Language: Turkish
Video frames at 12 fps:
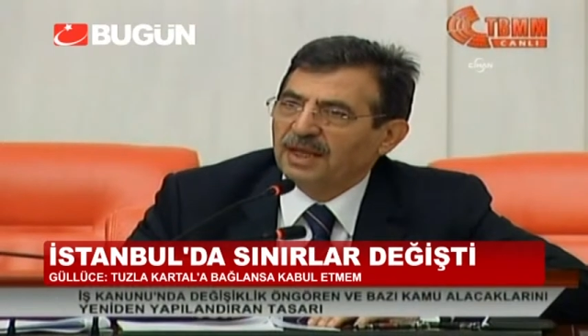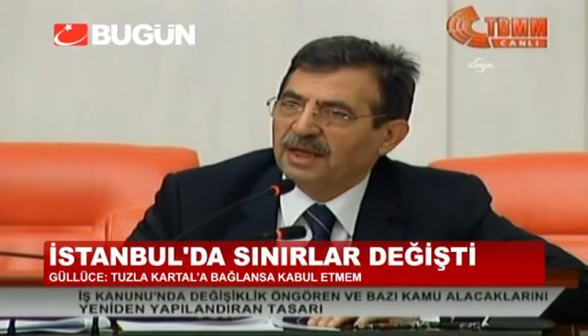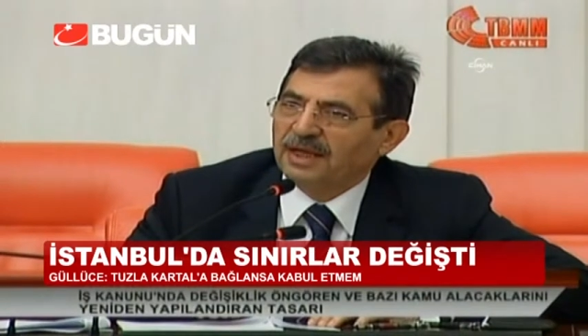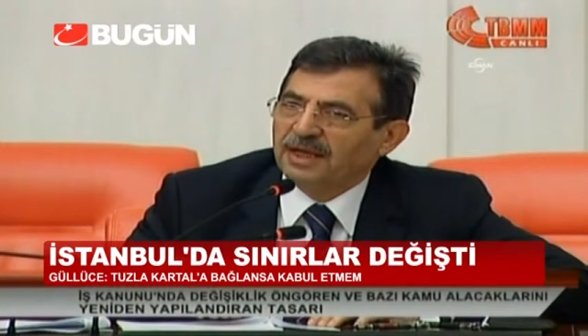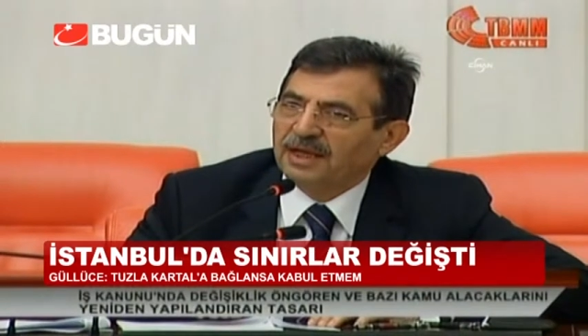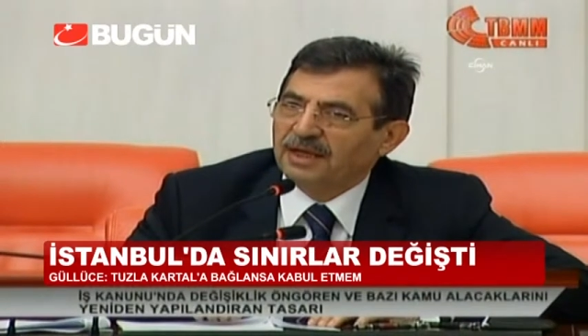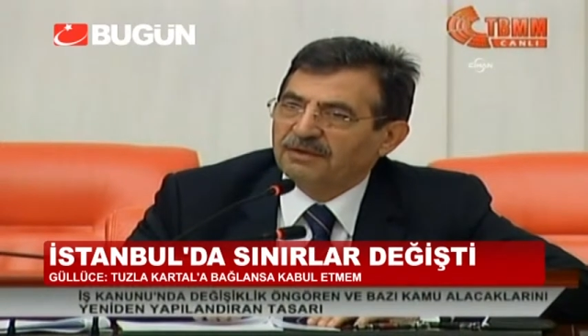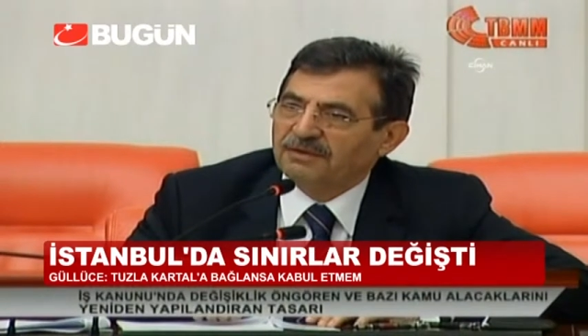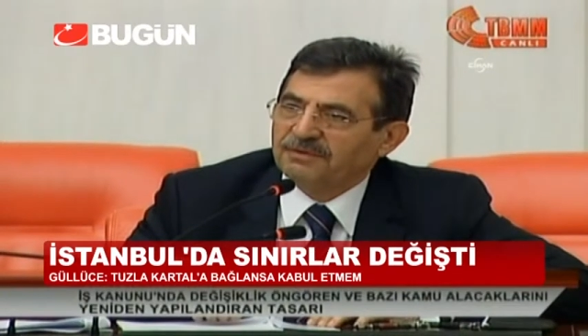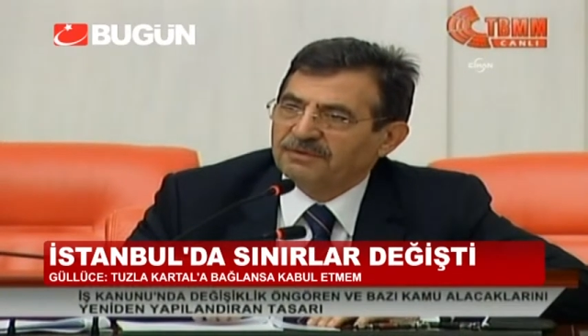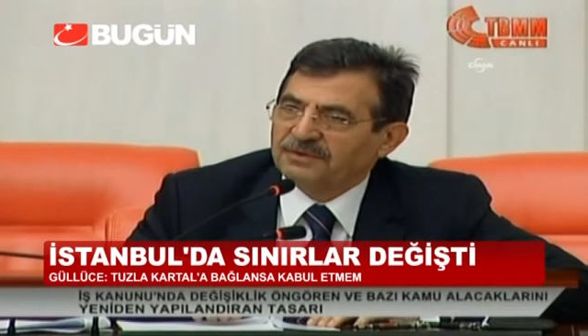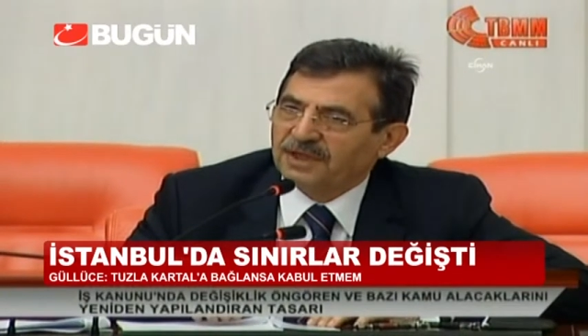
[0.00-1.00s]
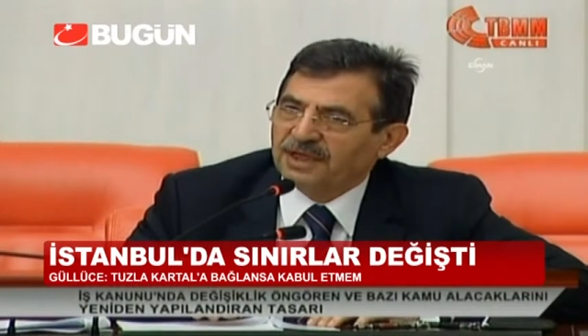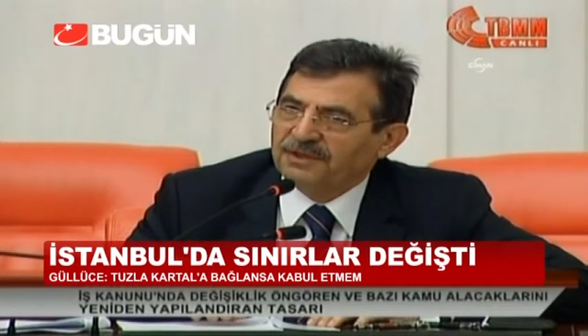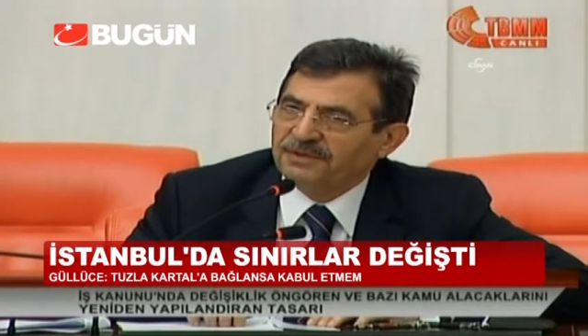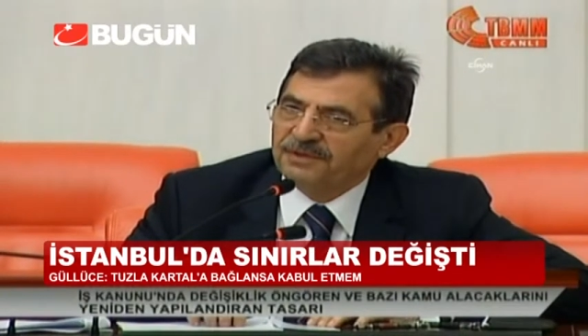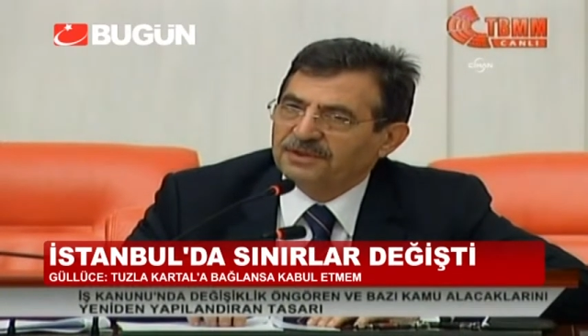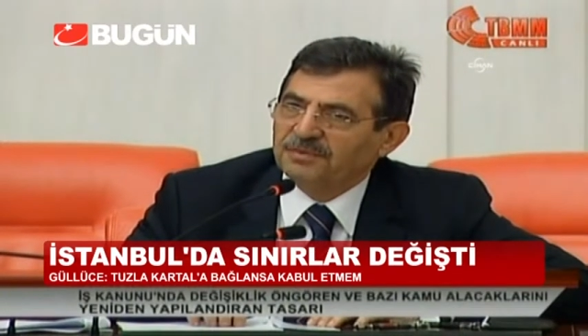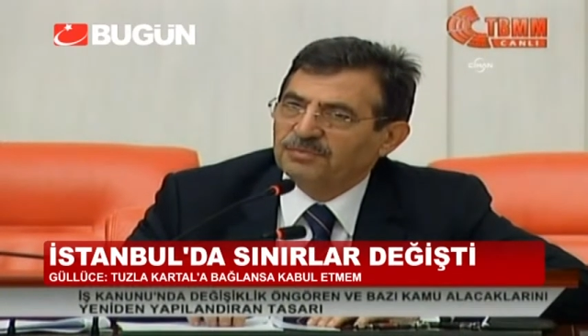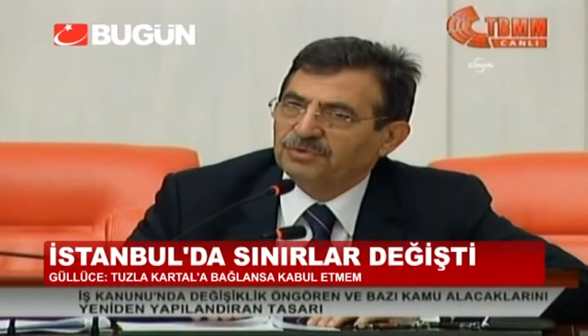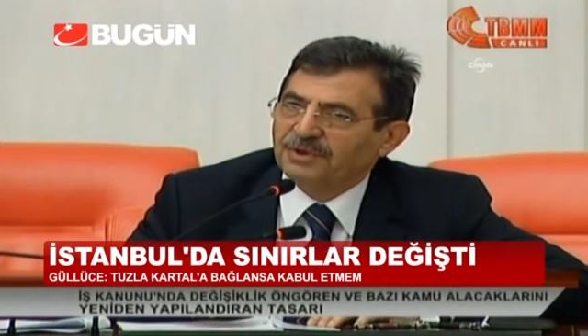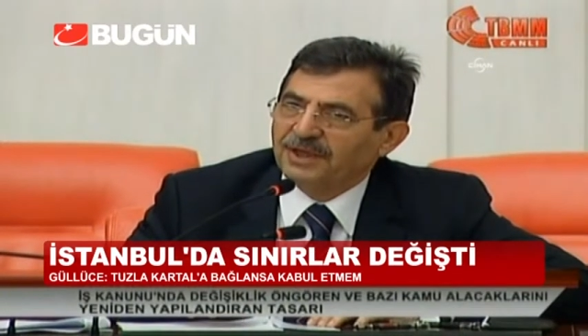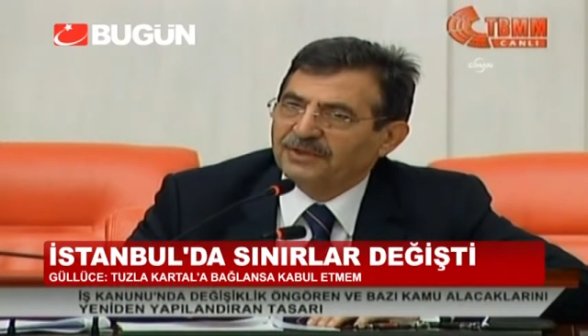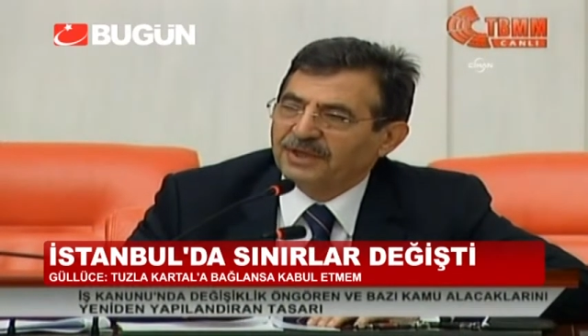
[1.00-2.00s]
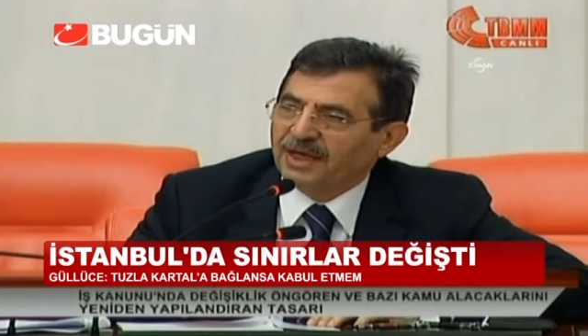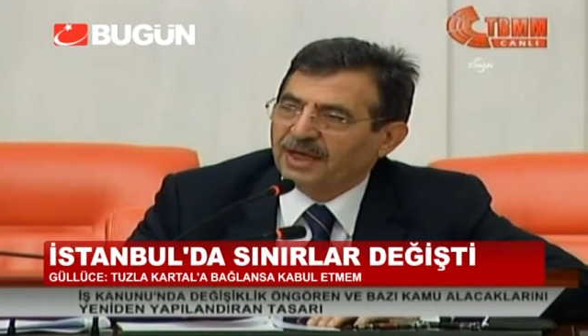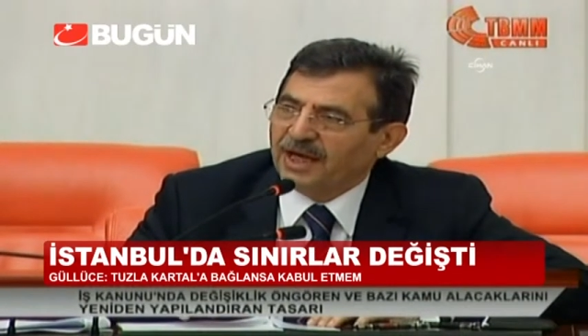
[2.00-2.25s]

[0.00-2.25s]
e, tarif edilmiş olan da